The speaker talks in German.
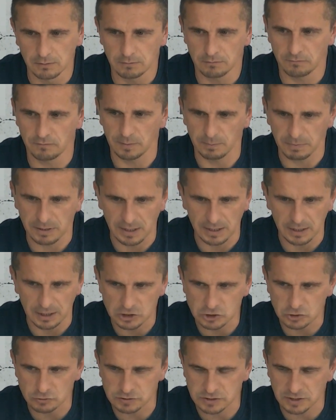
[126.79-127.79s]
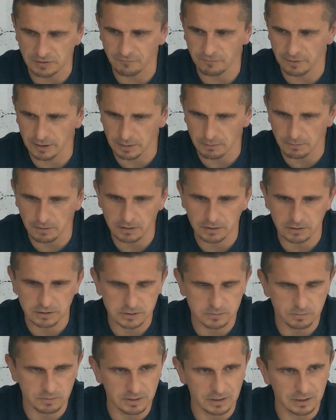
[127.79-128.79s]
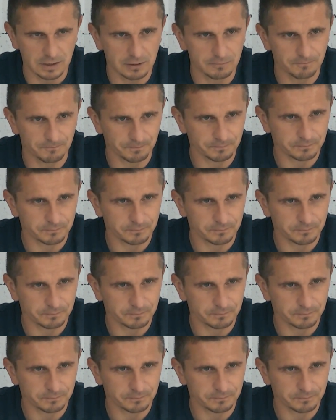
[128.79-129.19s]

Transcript: Wir haben keinen Anschlusstreffer gemacht. Das wäre dann,